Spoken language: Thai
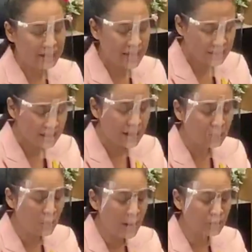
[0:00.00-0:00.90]
และได้
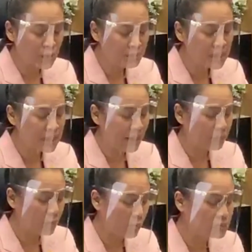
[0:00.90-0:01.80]
ทำความร่วมมือกับ
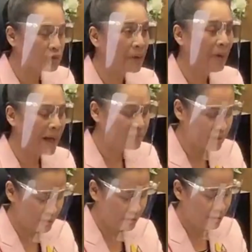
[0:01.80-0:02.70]
กรมสุขภาพ
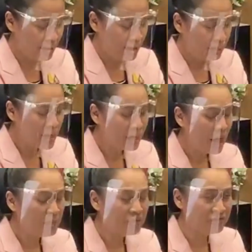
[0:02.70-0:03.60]
จิตเพื่อ
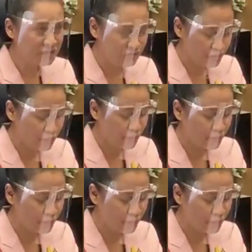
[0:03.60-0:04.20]
เข้ามาฟื้นฟู